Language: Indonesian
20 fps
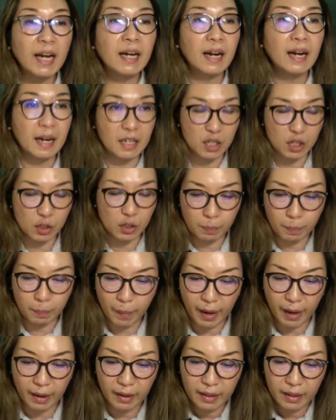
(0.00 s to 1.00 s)

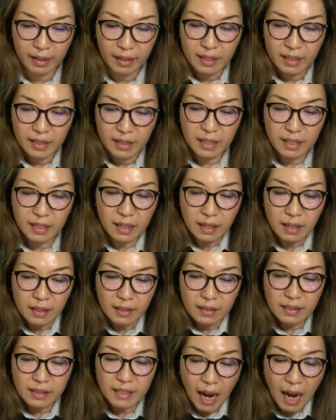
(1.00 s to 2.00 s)
respect. Jadi
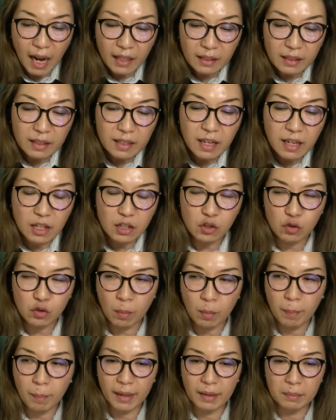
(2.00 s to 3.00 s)
jangan tidak
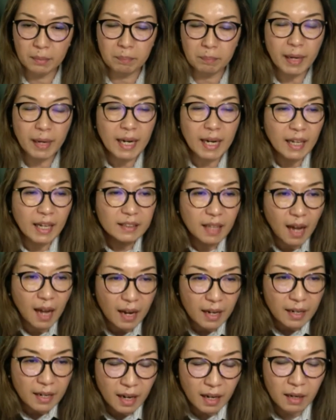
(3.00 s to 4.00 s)
sopan.
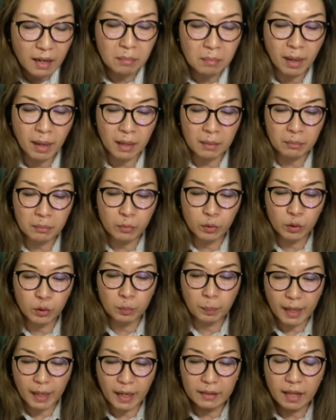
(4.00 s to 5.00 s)
Perkataan yang lemah lembut,
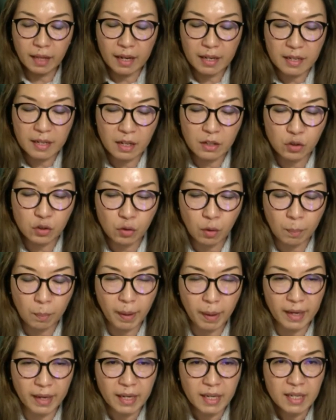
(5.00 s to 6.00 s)
perkataan yang
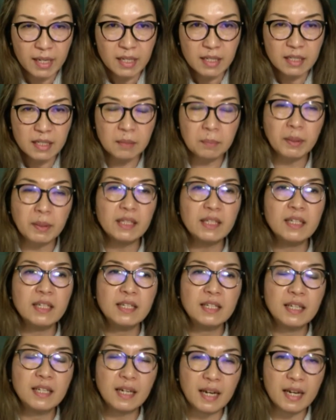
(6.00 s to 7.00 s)
sopan. Seperti di
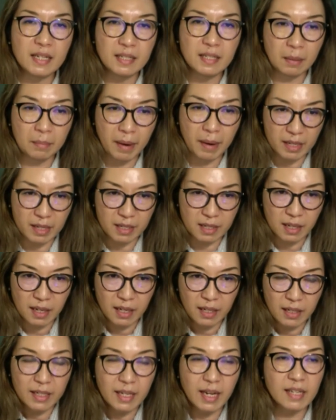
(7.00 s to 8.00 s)
gereja Bes,
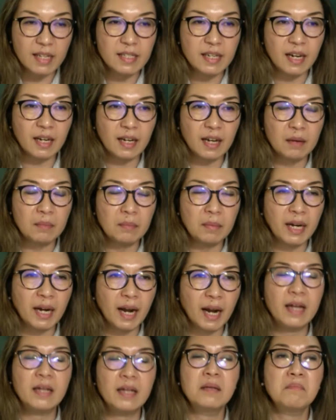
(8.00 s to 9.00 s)
diajarkan
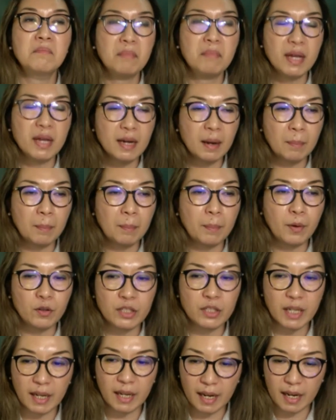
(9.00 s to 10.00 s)
mengenai mega
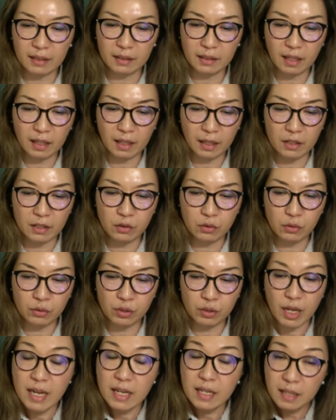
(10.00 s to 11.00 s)
project karakter
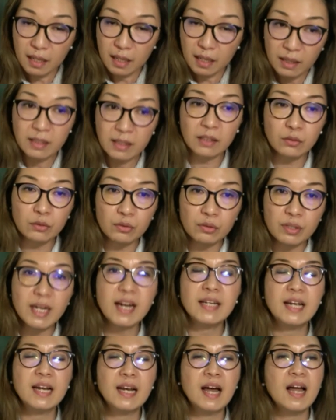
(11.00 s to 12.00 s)
Kristus. Salah
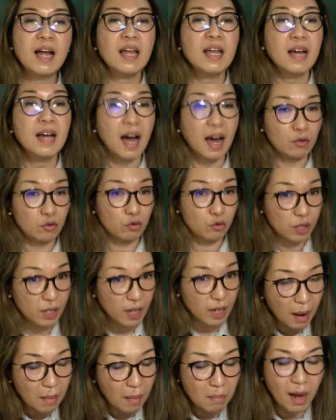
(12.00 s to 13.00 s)
satunya adalah harus
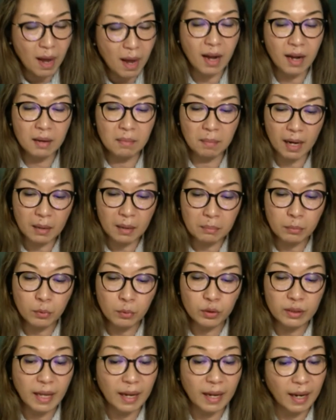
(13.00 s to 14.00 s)
ramah, lemah
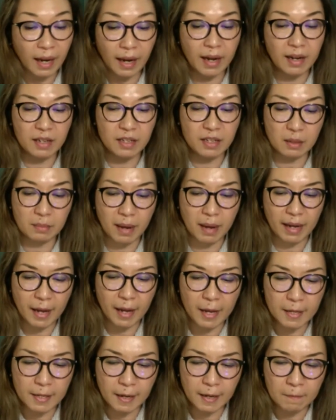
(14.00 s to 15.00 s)
lembut, dan lain-lain
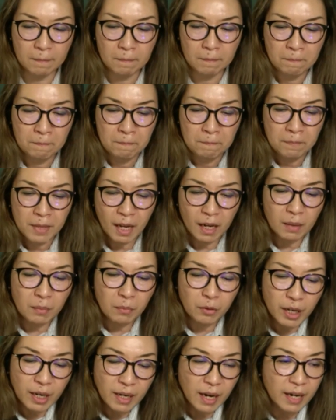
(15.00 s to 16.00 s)
sebagainya. Nah,
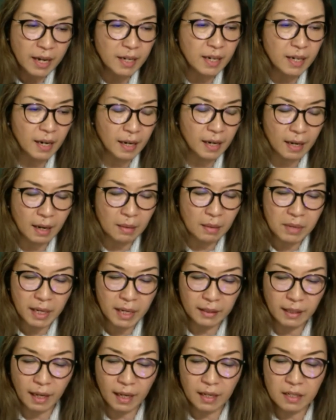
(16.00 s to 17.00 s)
kemudian ayat yang keenam
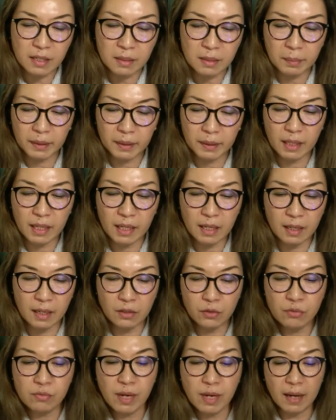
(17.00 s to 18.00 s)
dikatakan seperti
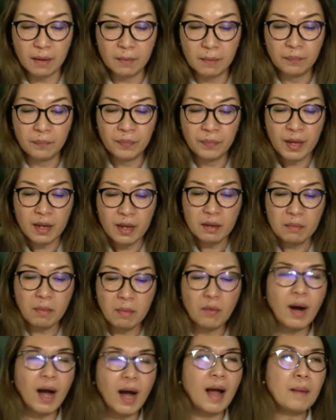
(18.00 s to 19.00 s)
ini juga
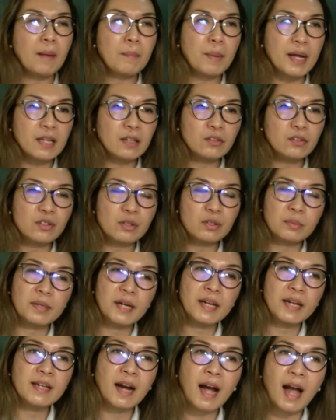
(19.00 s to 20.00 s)
bahwa apa itu
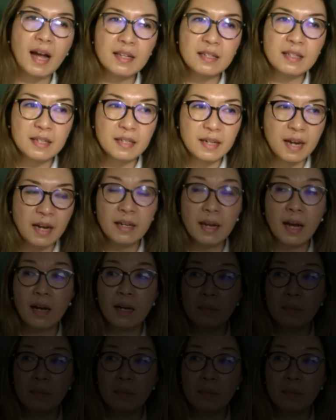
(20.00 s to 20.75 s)
sebenarnya kasih dan yang